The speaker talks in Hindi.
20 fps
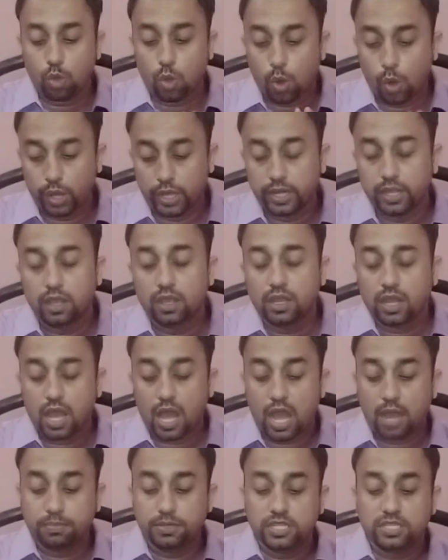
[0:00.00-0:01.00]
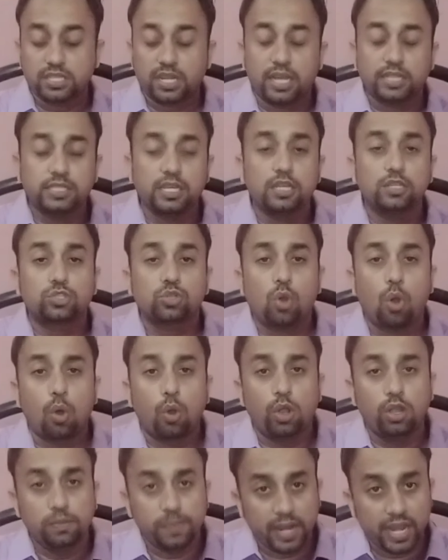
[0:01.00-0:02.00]
टू होल्ड आप जिस तरह से इसको
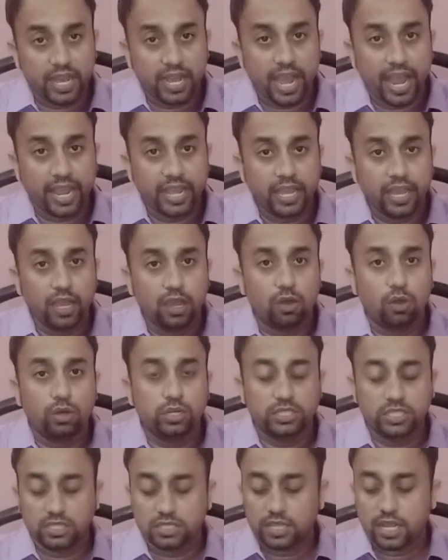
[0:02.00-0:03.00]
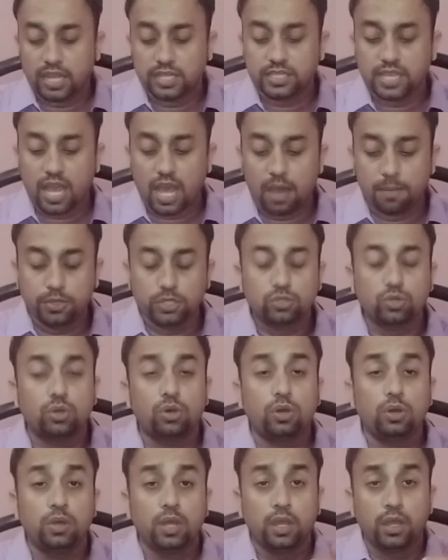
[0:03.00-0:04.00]
होल्ड पे लगाएंगे और जिस तरह से आप
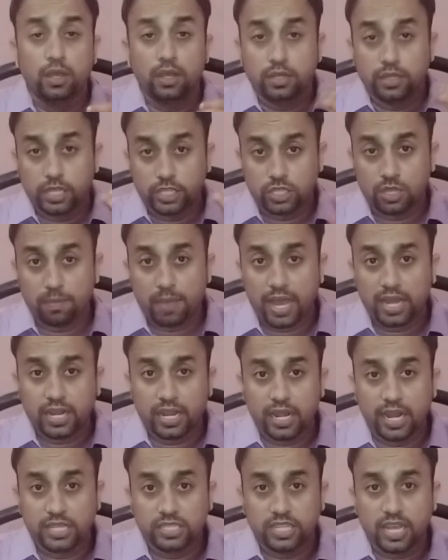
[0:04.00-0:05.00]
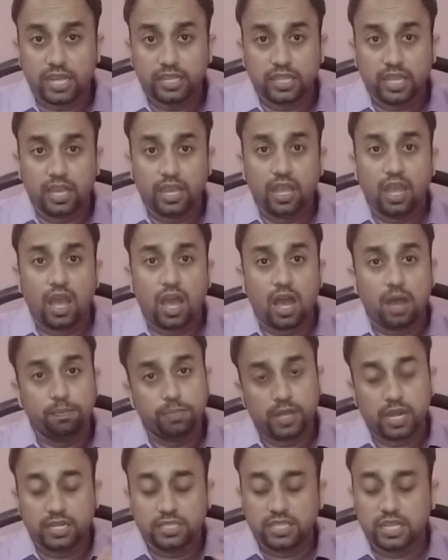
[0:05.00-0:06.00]
इसको इस्तेमाल करना चाहते हैं
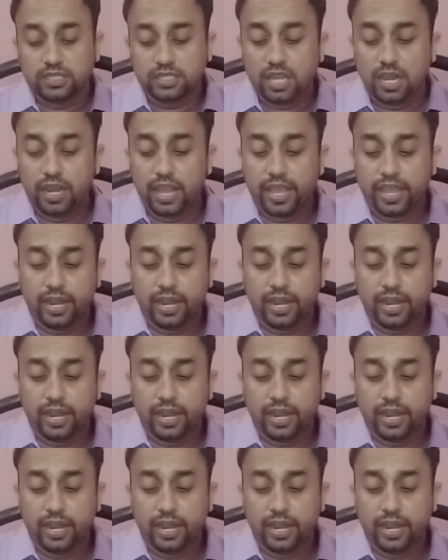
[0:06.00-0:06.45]
आप कर सकते हैं